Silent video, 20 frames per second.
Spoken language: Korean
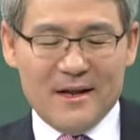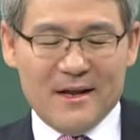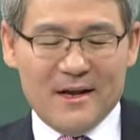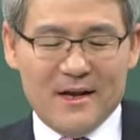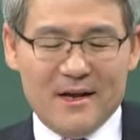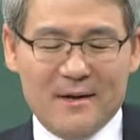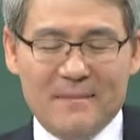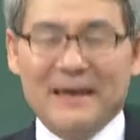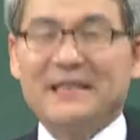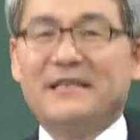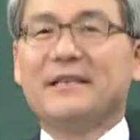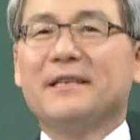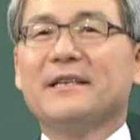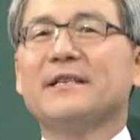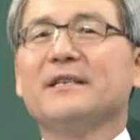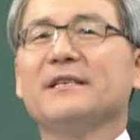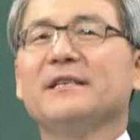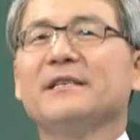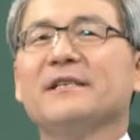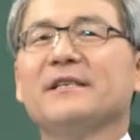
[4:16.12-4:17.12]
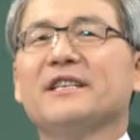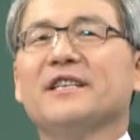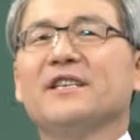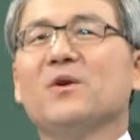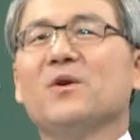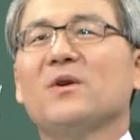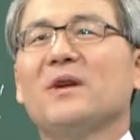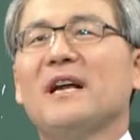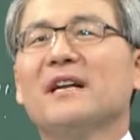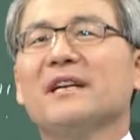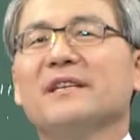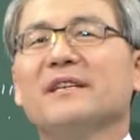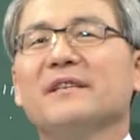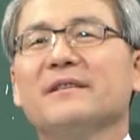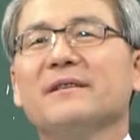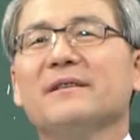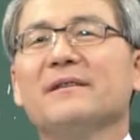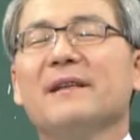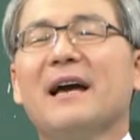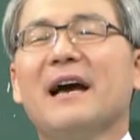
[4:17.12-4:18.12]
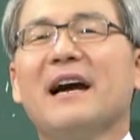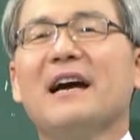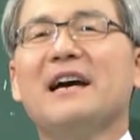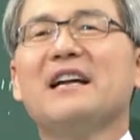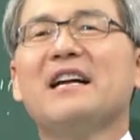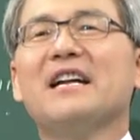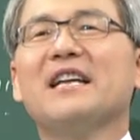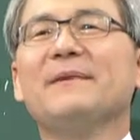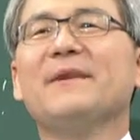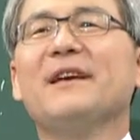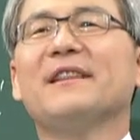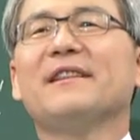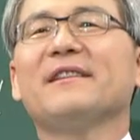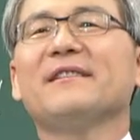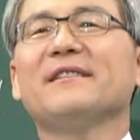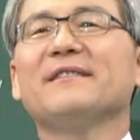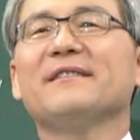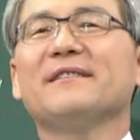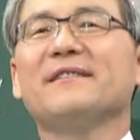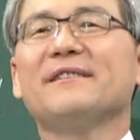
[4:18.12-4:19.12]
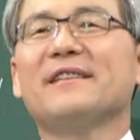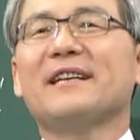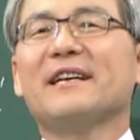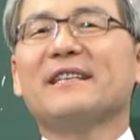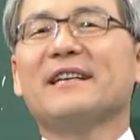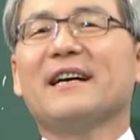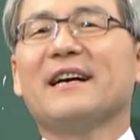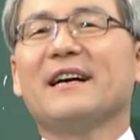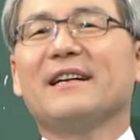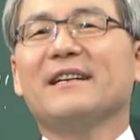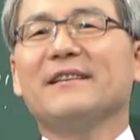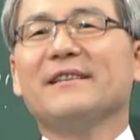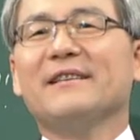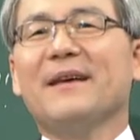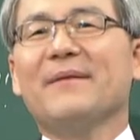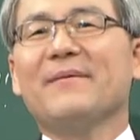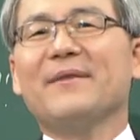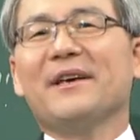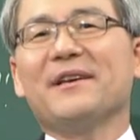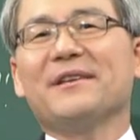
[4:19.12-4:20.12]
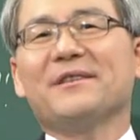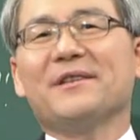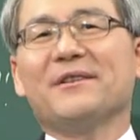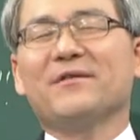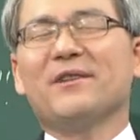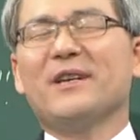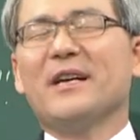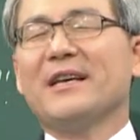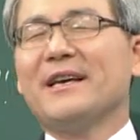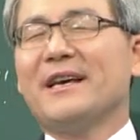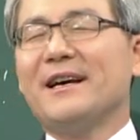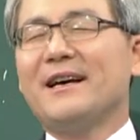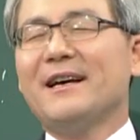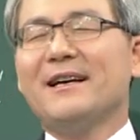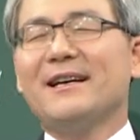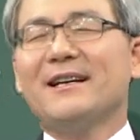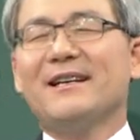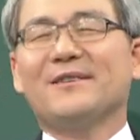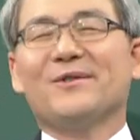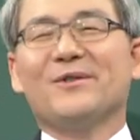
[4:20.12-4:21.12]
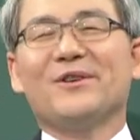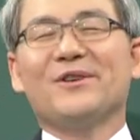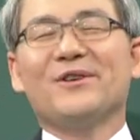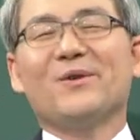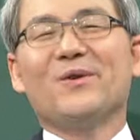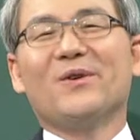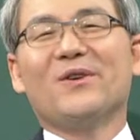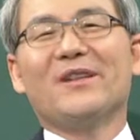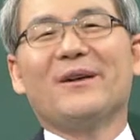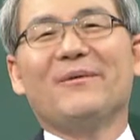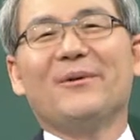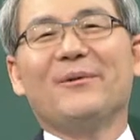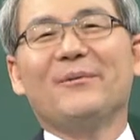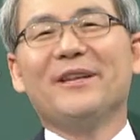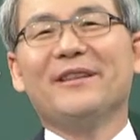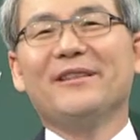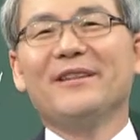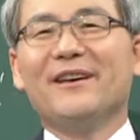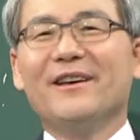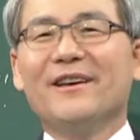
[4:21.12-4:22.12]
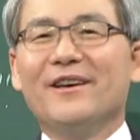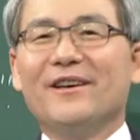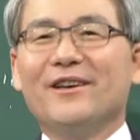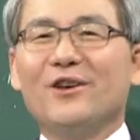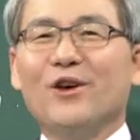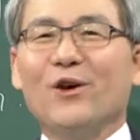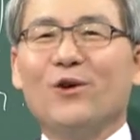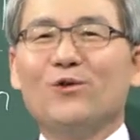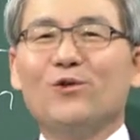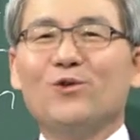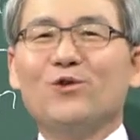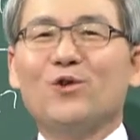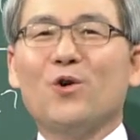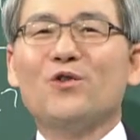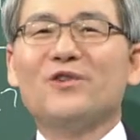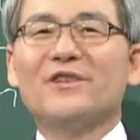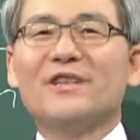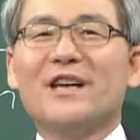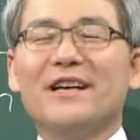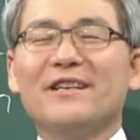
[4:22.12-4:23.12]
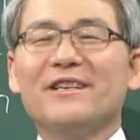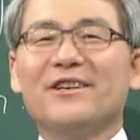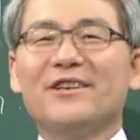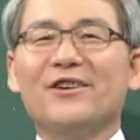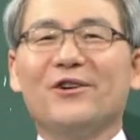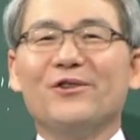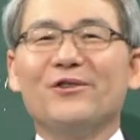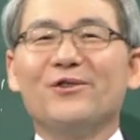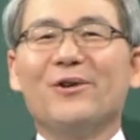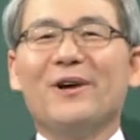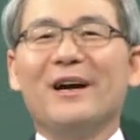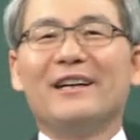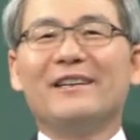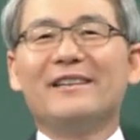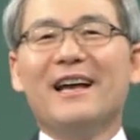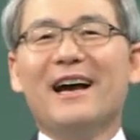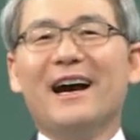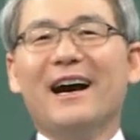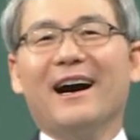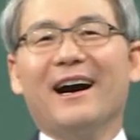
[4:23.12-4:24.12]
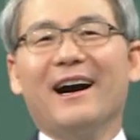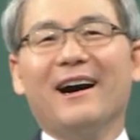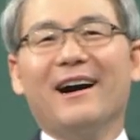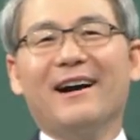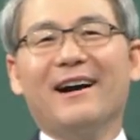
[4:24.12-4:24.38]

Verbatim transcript: 아, 마치 그 기도라는 것은 하나님의 뜻을 찾아가는 내비게이션. 우리가 계속 기도하다 보면 결국 종착역이 어디로 가느냐?